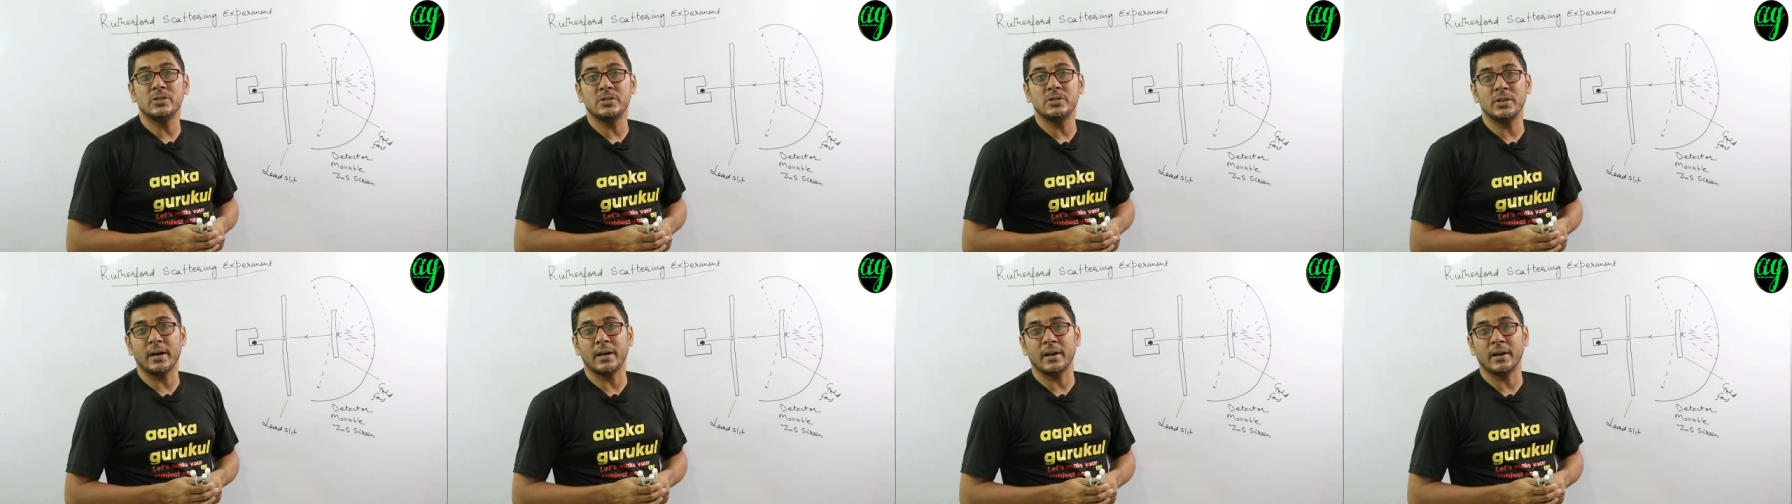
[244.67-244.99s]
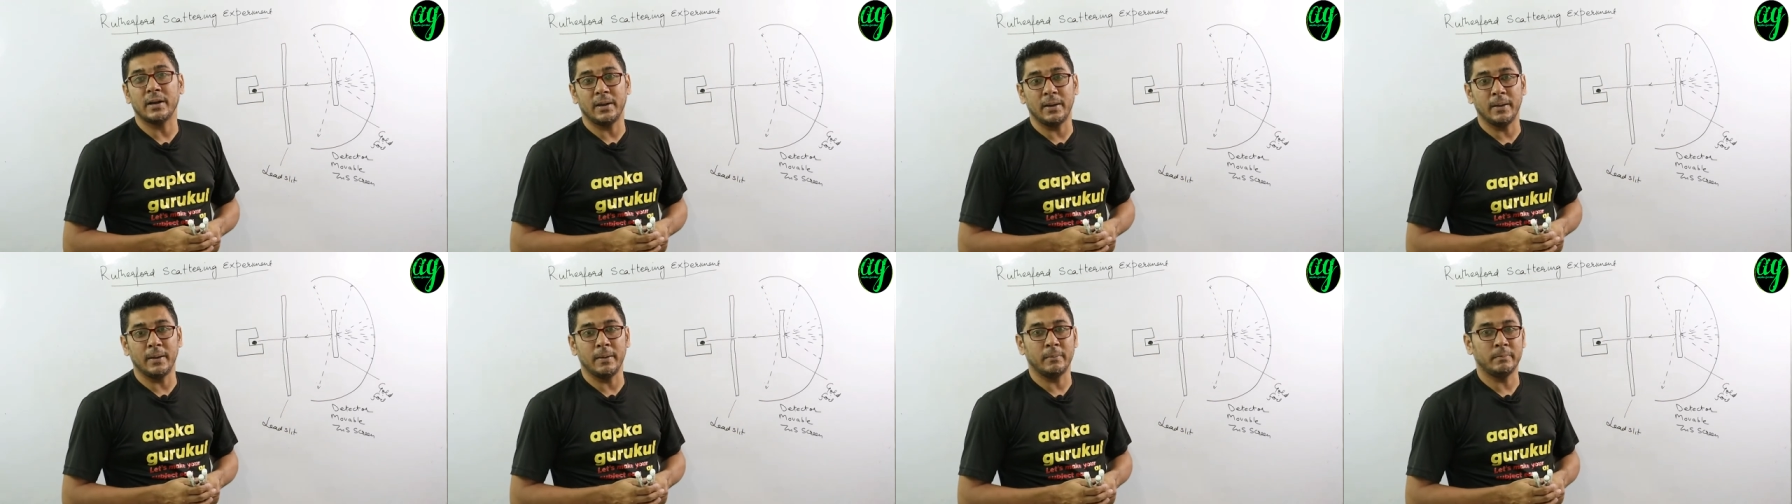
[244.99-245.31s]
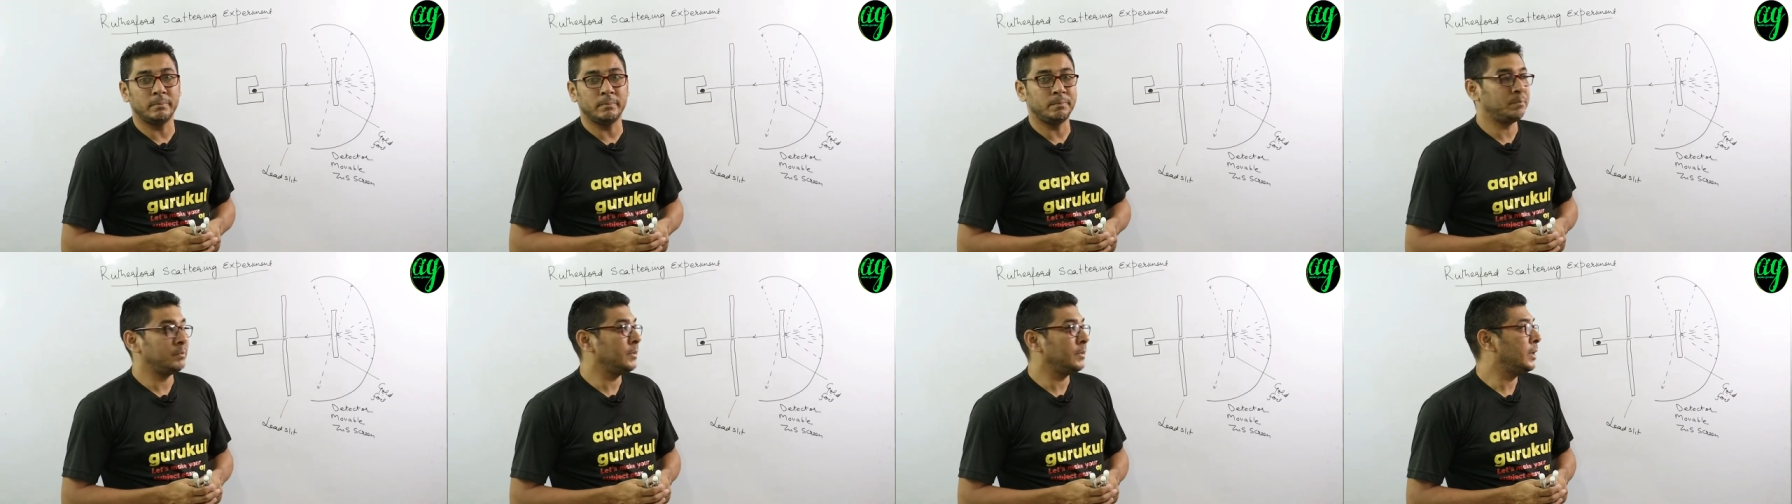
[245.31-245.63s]
जा रही है
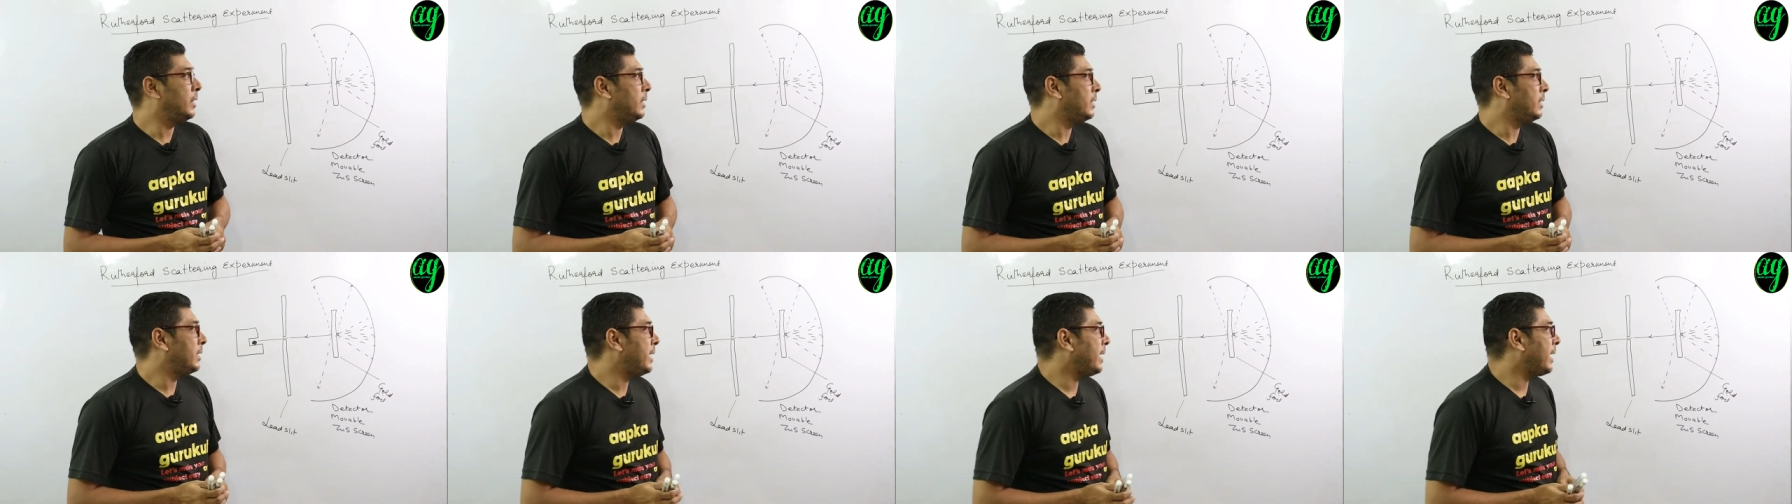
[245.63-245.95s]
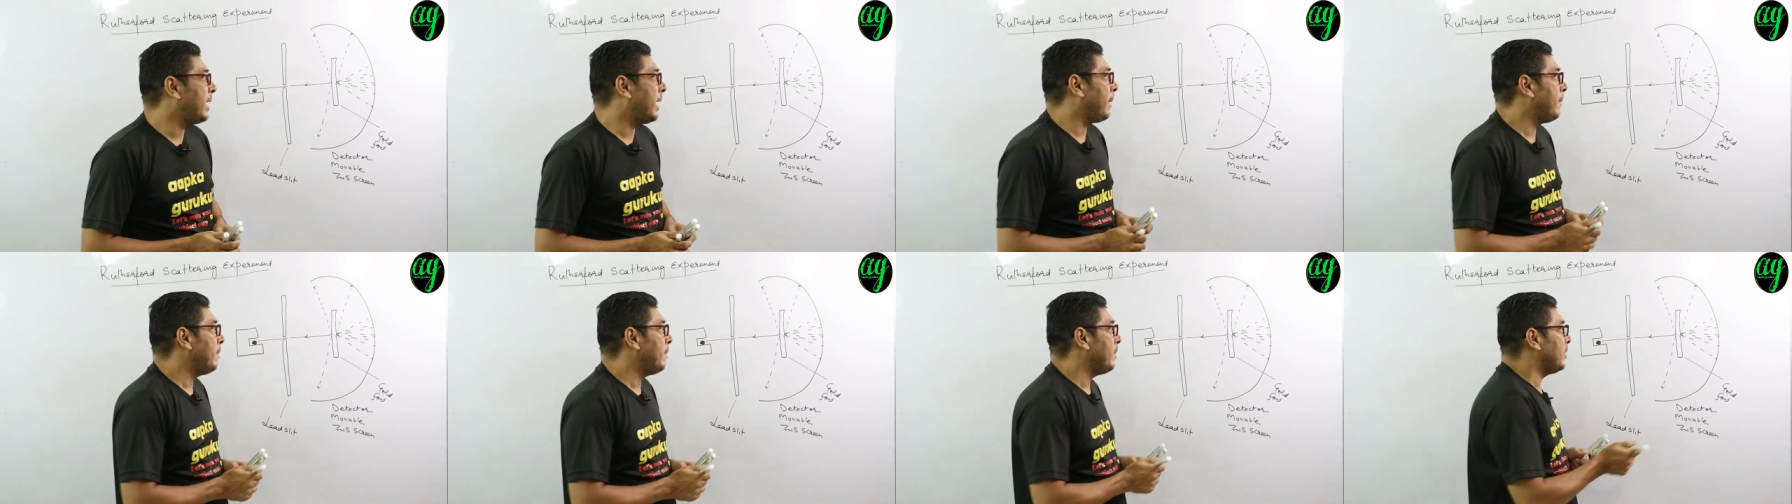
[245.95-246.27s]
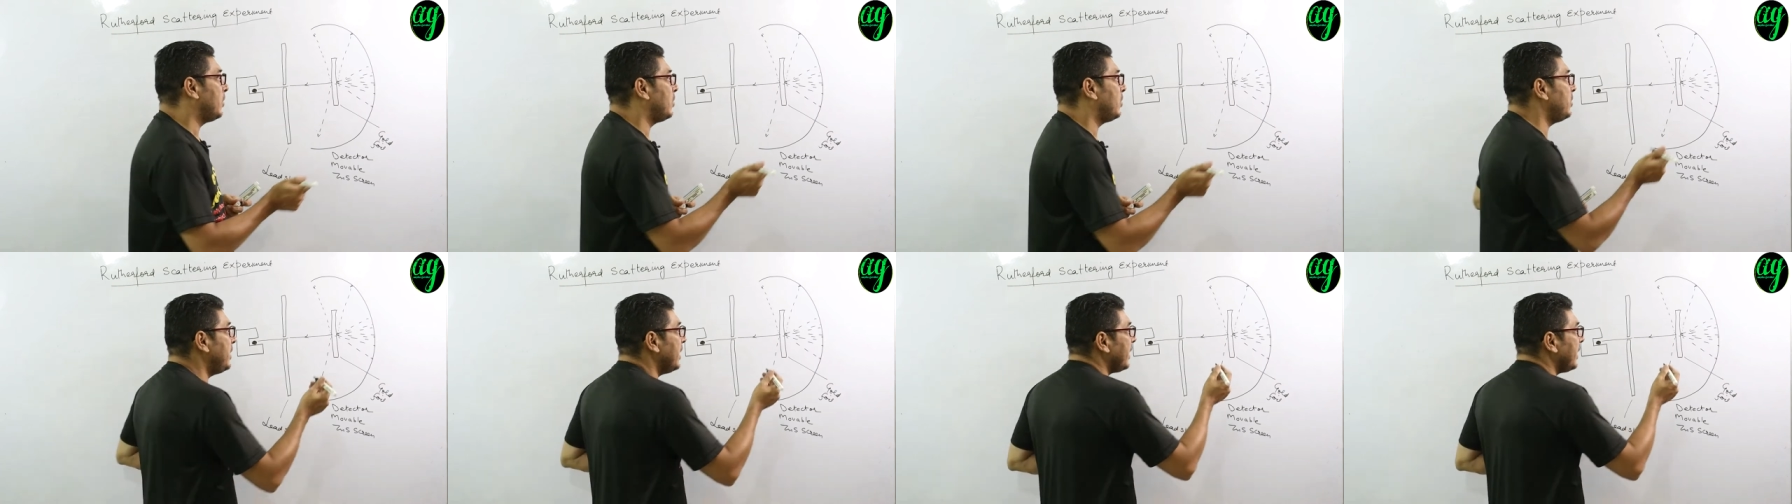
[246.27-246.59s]
ठीक है
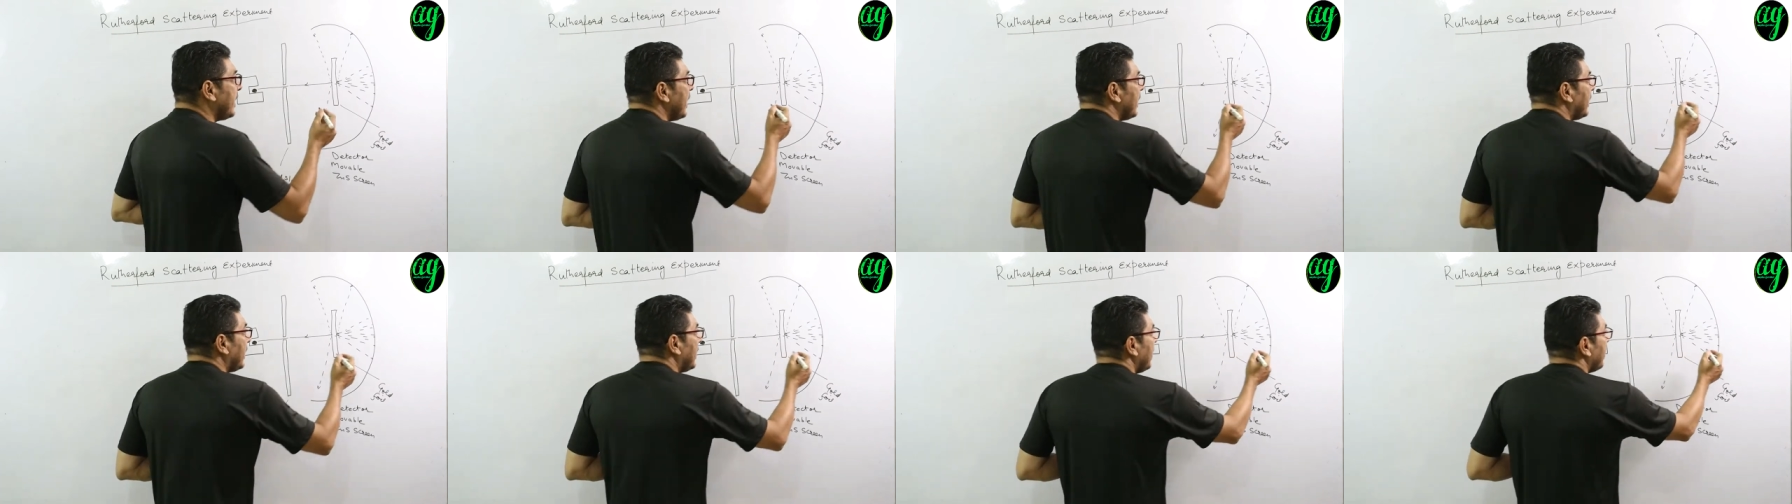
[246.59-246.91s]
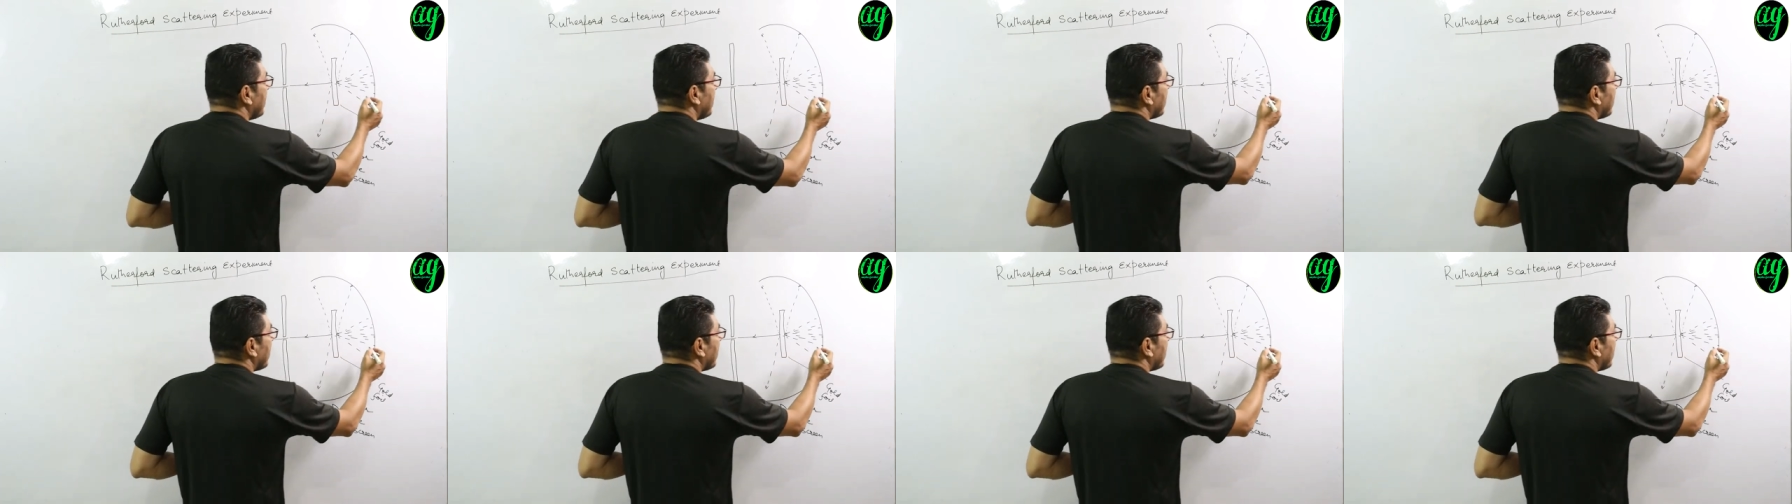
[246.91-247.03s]
तो ये क्या थी